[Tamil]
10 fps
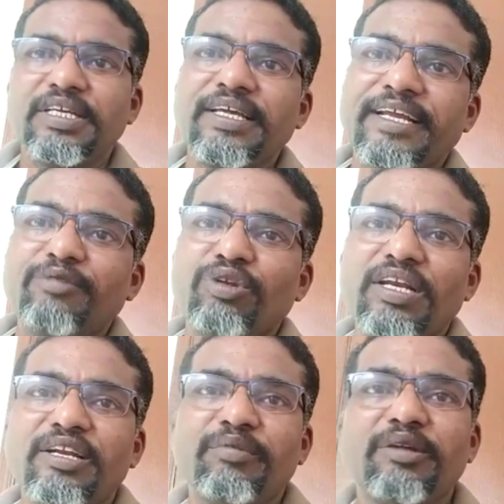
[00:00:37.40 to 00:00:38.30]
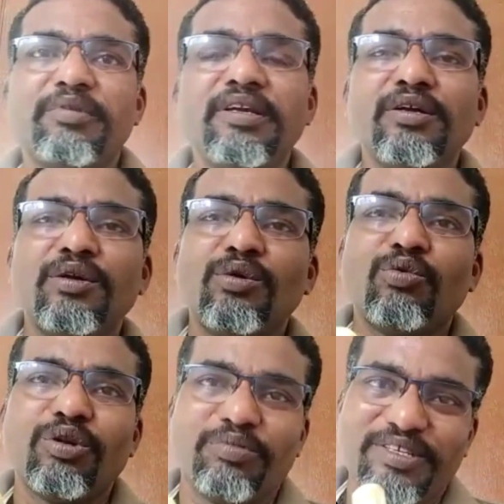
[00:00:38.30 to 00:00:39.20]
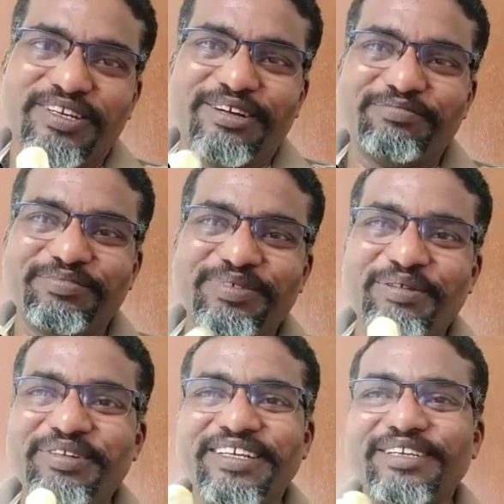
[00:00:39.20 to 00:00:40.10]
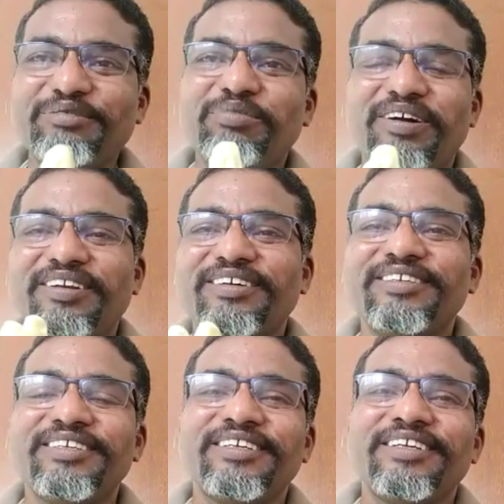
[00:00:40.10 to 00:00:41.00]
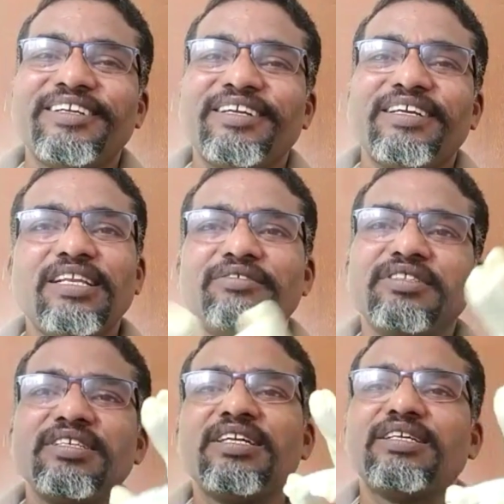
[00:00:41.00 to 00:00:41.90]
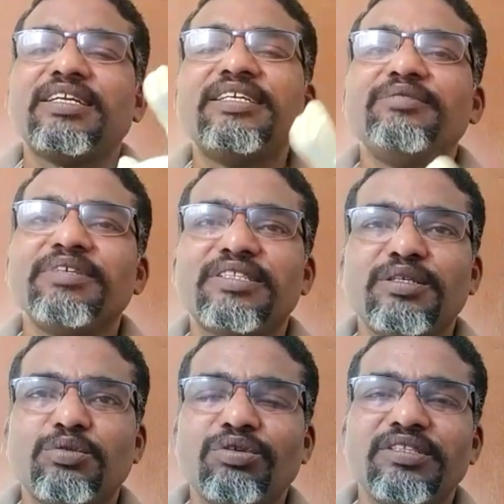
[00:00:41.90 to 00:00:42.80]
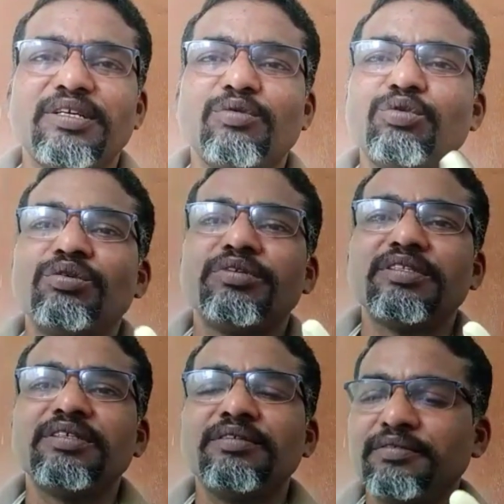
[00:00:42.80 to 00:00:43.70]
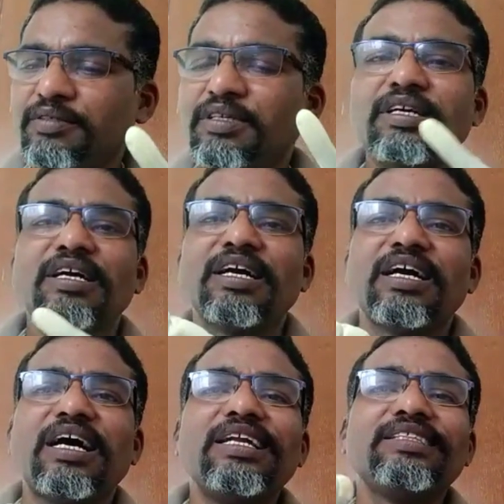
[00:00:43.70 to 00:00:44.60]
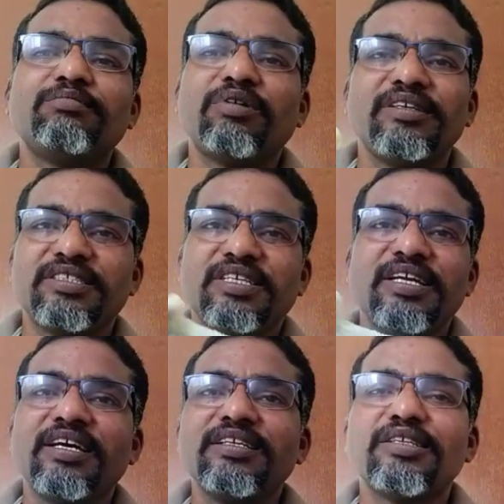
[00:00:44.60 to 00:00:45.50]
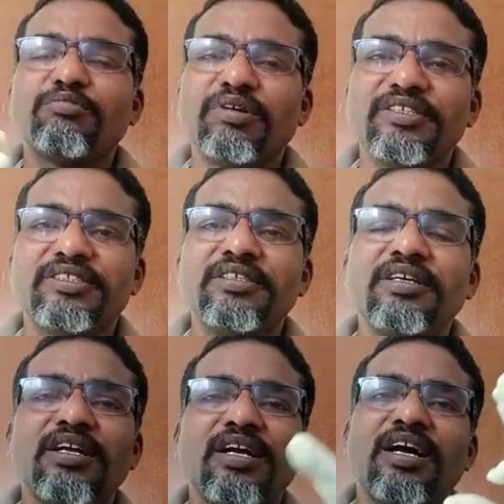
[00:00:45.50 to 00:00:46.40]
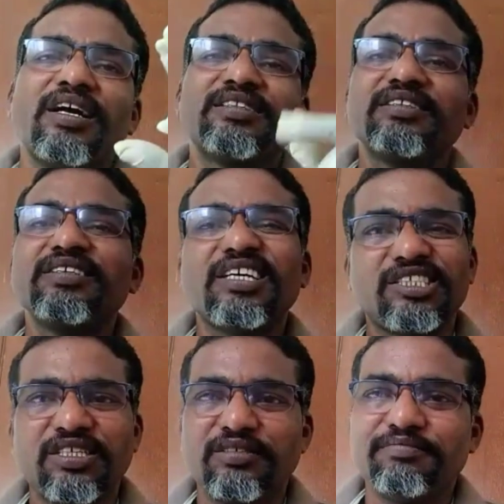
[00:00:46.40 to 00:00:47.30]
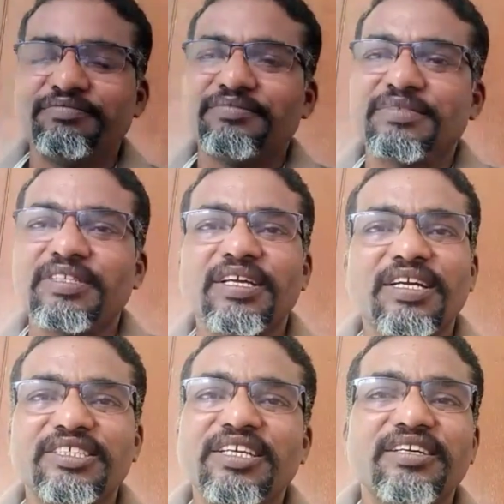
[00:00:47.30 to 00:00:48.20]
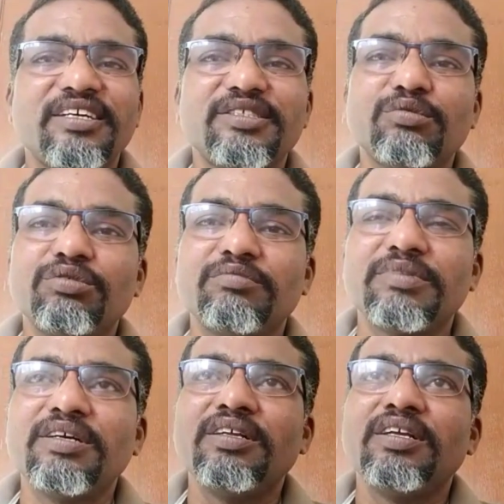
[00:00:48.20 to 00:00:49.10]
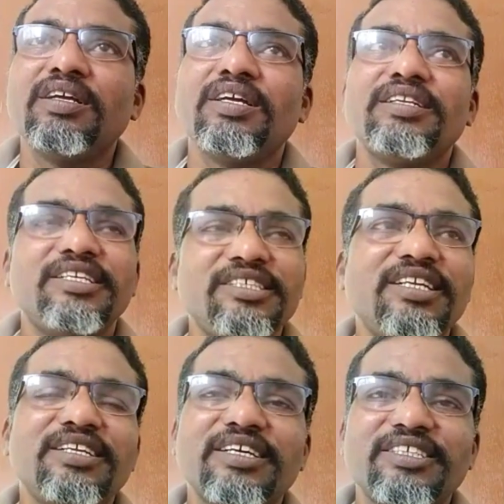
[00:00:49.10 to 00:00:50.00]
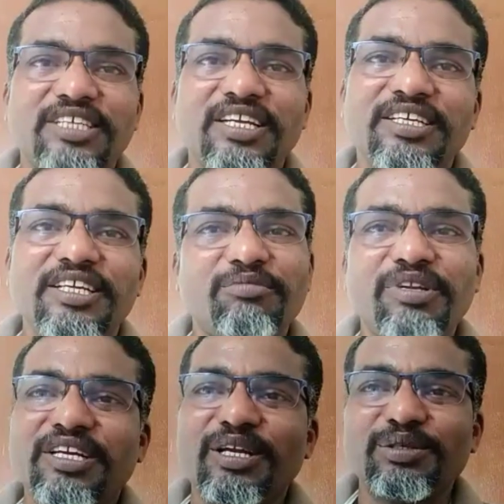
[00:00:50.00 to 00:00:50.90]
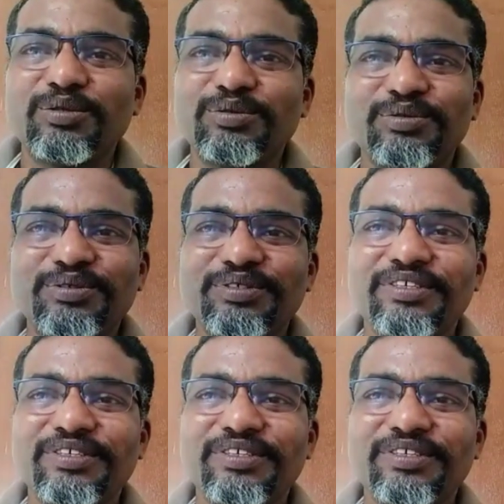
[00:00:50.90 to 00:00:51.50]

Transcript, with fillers: இயற்கை முறையில் நம்ம எப்படி குணப்படுத்தலாம் அப்படிங்கிறது பார்க்கலாம் இதில் வந்து நான் ரெண்டு மெத்தட் சொல்லித்தரேன் ஒன்று வந்து அழுத்த பாயிண்ட்ஸ் கை அழுத்த பாயிண்ட்ஸு அடுத்தது கஷாயம் கஷாயம் காய்ச்சி குடித்தோம்னா நெஞ்சில் இருக்கிற சளி எப்படி கரைஞ்சிரும்